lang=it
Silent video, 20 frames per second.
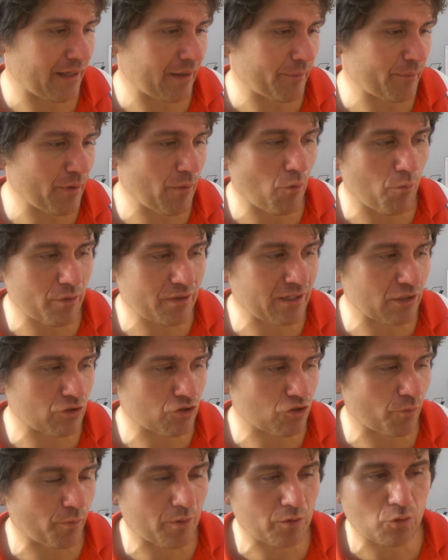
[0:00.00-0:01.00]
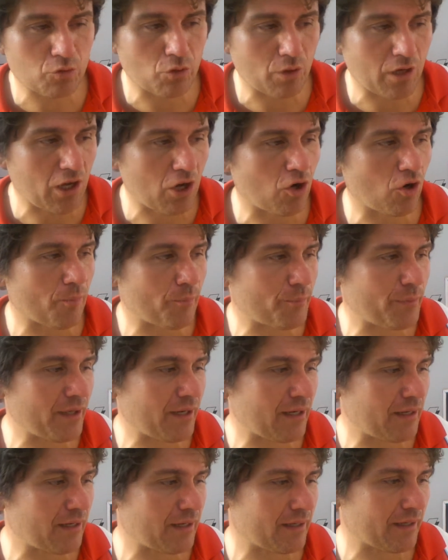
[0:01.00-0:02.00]
abbiamo aumentato soprattutto la
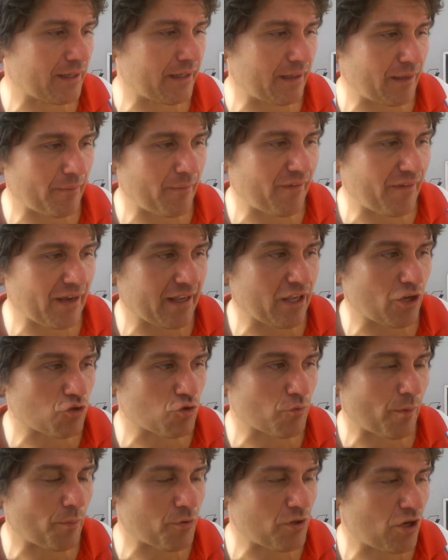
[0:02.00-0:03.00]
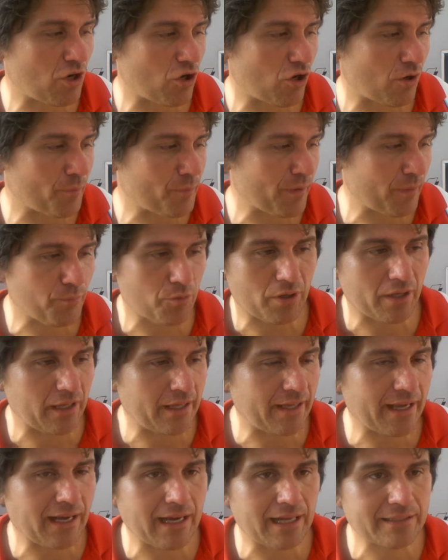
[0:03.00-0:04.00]
coppia, che aveva chiesto un po' più di coppie più che
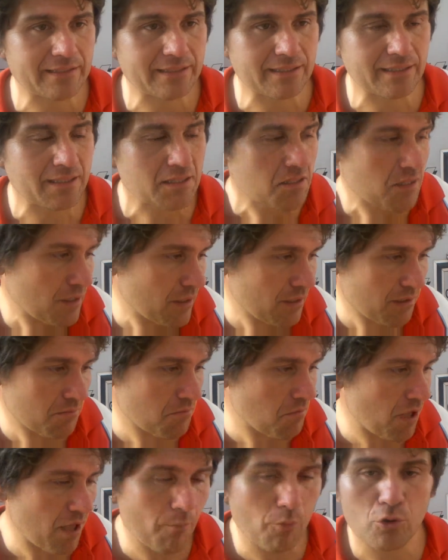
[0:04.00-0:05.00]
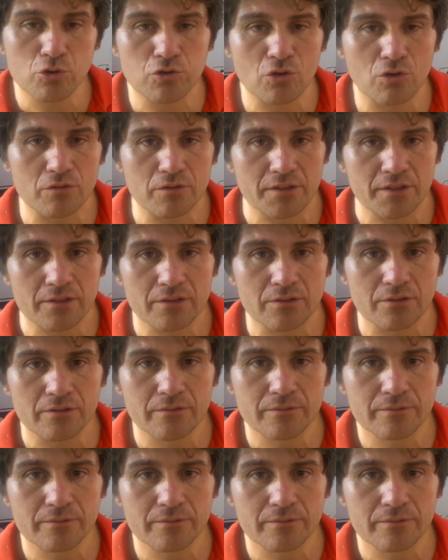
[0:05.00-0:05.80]
agli altri, e molto contento.